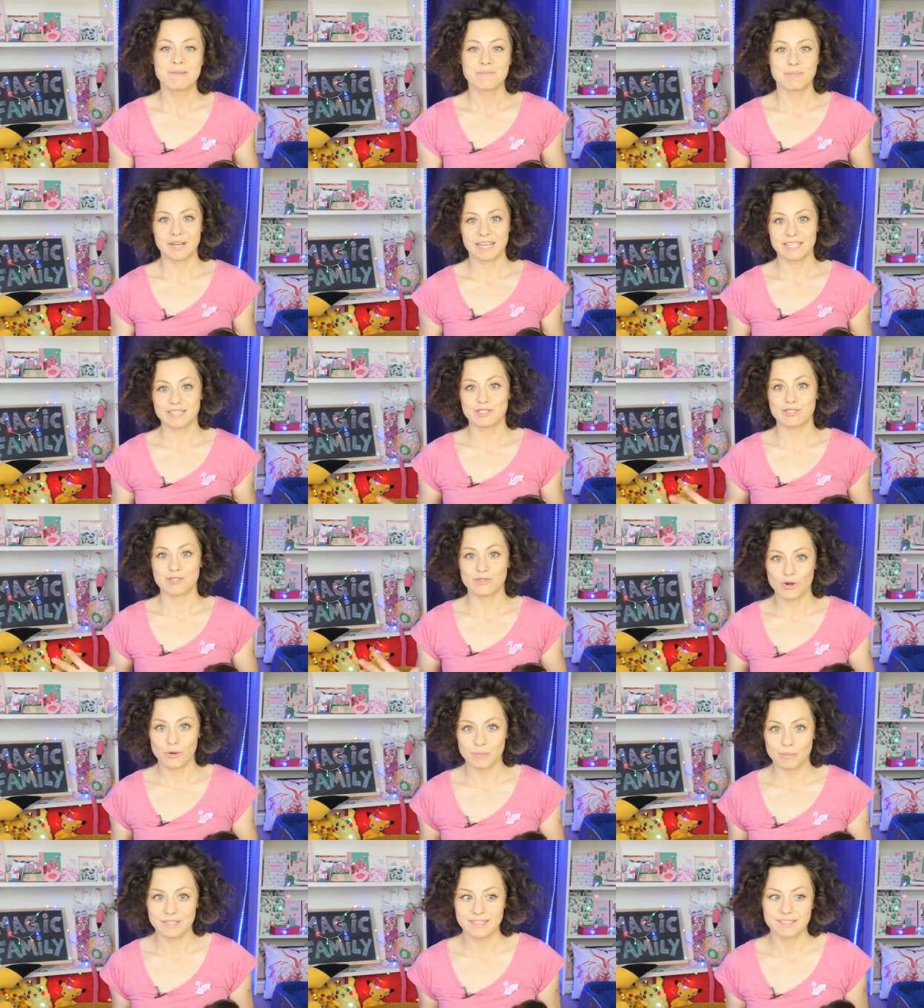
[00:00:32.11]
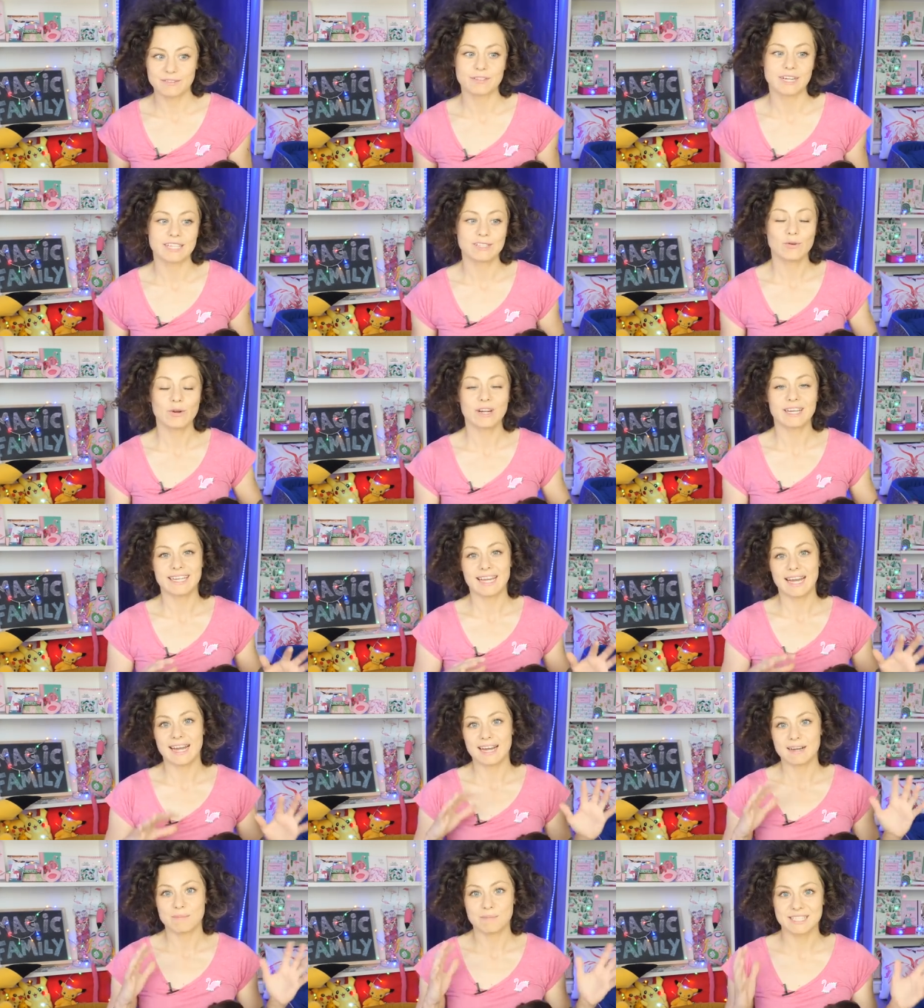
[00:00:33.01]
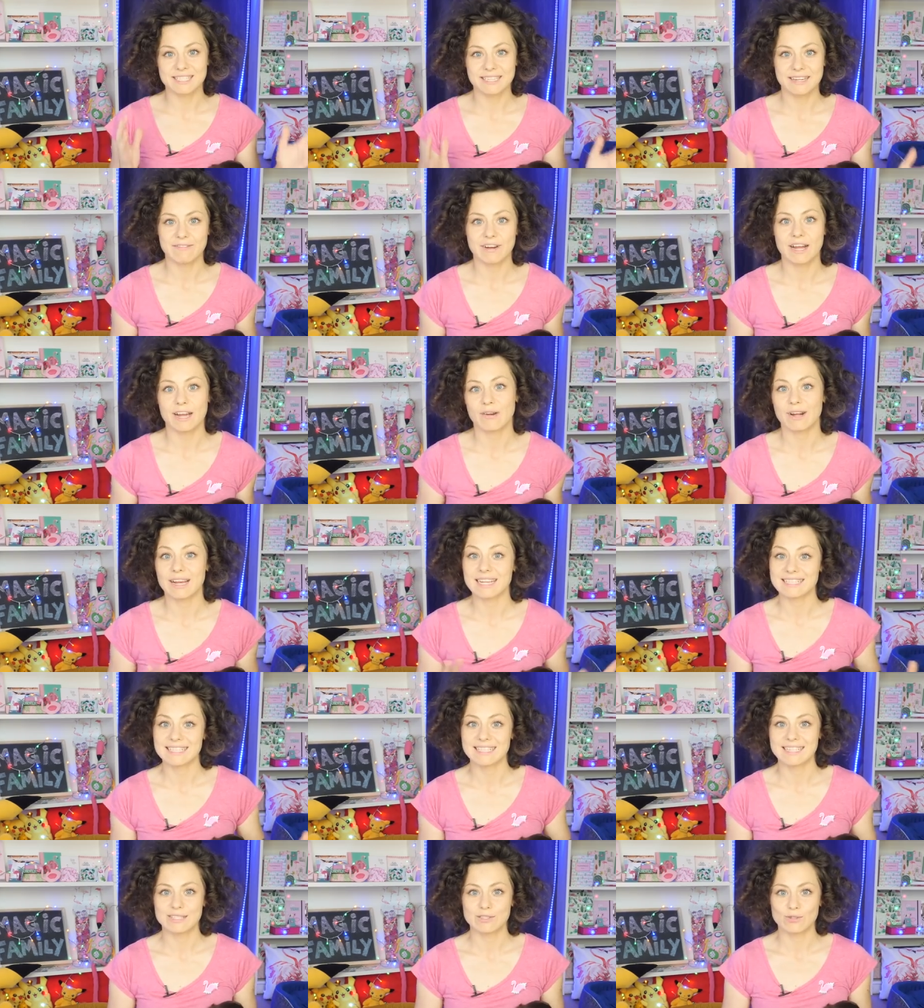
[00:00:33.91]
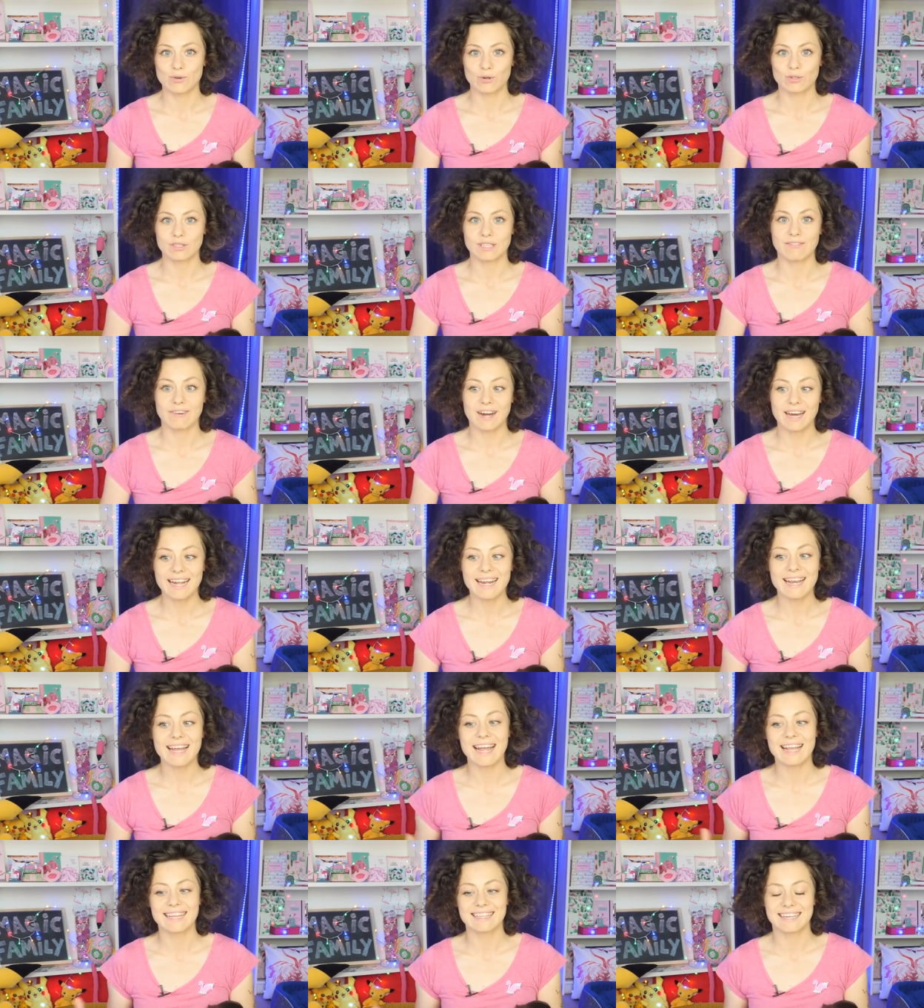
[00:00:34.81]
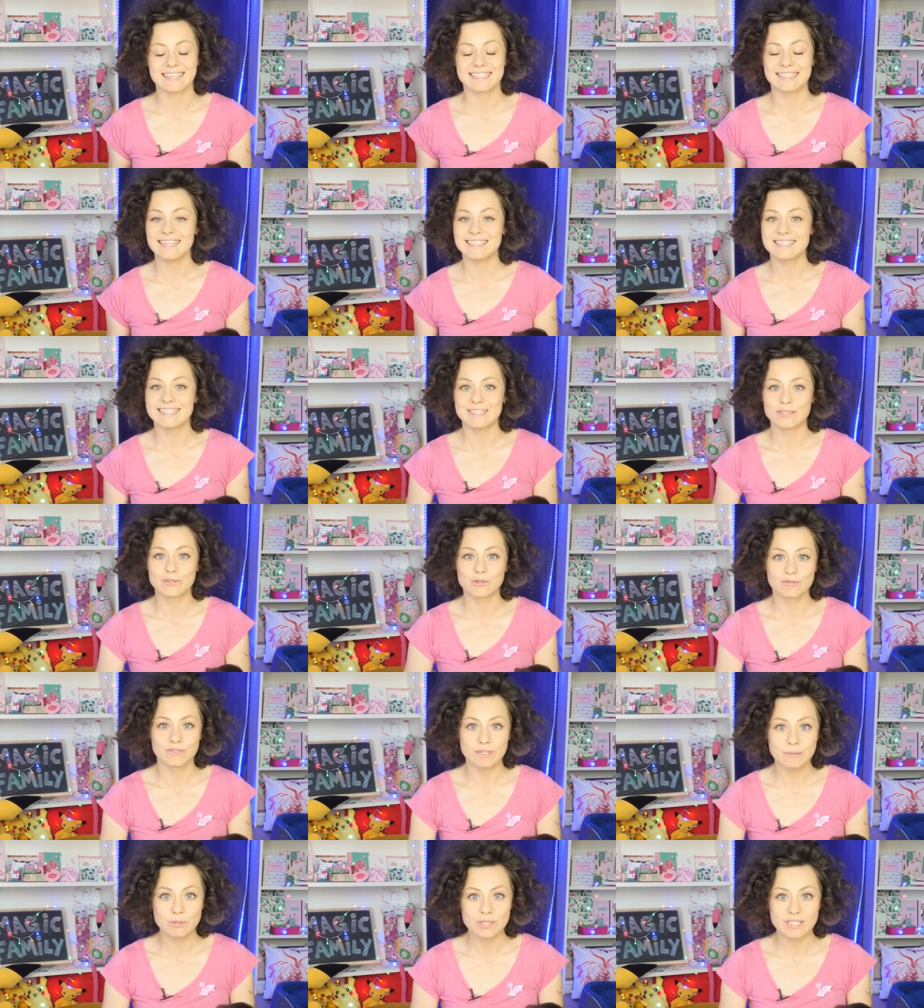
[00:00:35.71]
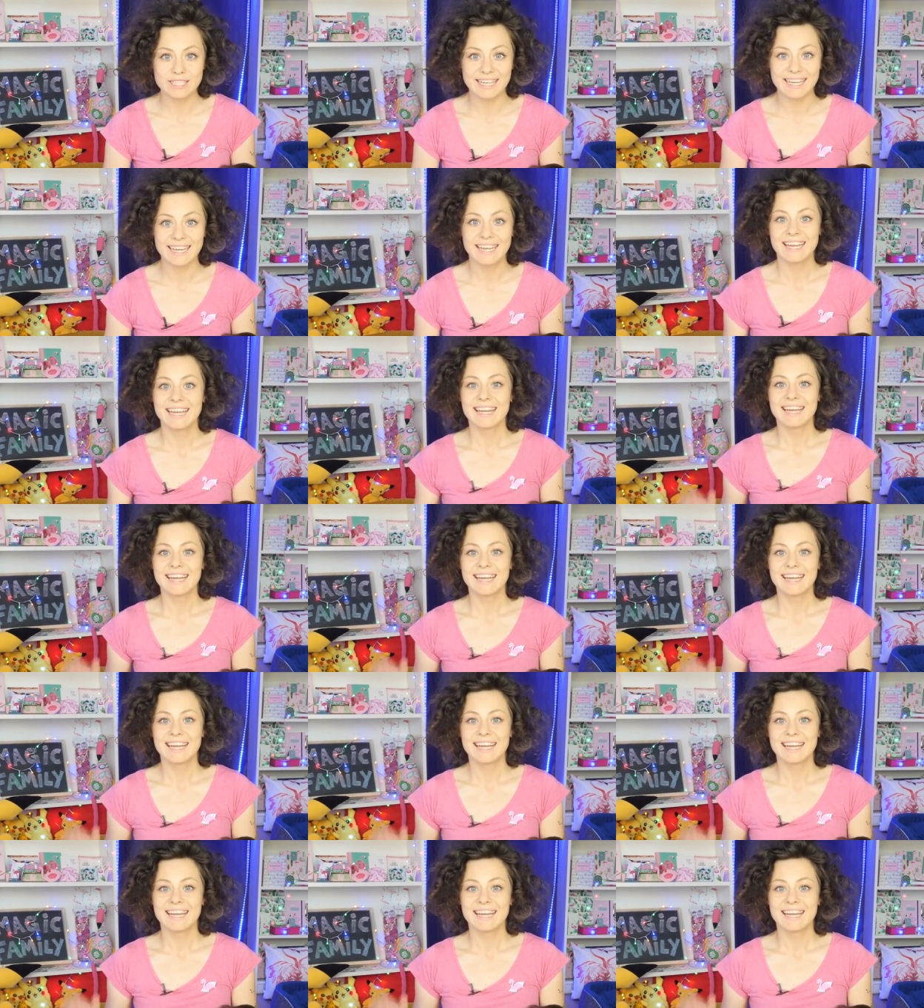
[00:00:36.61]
Pet Shopping, в которой я обозреваю разные зоотовары, а иногда делаю выпуски